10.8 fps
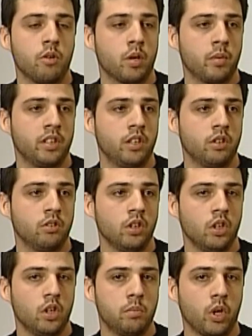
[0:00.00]
comprometido,
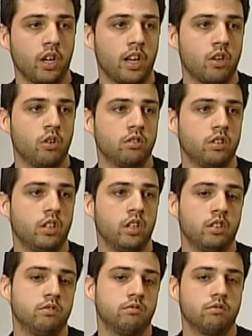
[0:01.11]
porque claro, eh,